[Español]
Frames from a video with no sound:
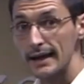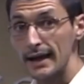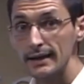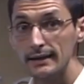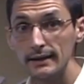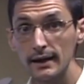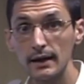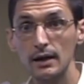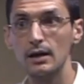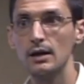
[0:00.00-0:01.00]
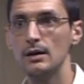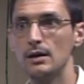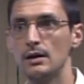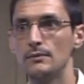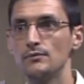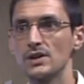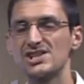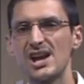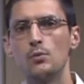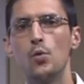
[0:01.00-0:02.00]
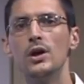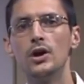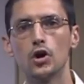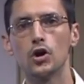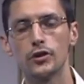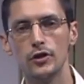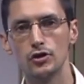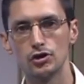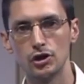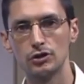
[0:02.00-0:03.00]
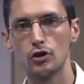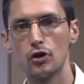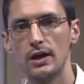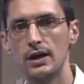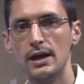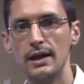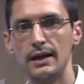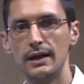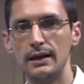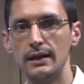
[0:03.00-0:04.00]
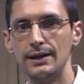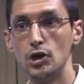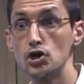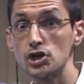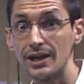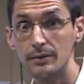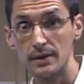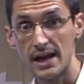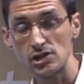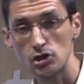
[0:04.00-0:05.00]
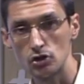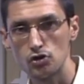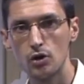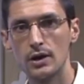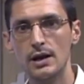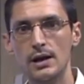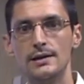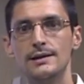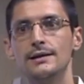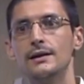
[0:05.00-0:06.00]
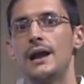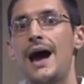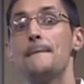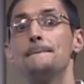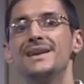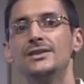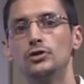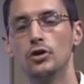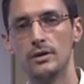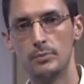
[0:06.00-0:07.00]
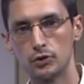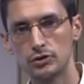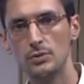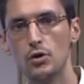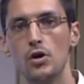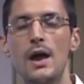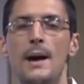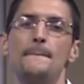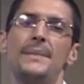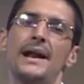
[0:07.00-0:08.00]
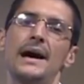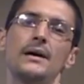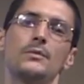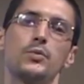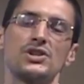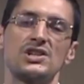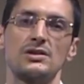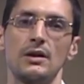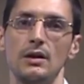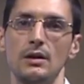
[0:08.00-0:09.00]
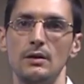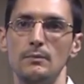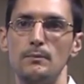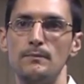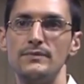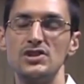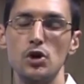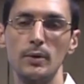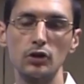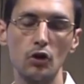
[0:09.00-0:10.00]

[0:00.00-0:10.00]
De ahí que eh, sean muy conocidos dentro de eh, los gimnasios o el, ámbito deportivo para, pues, eh, sobre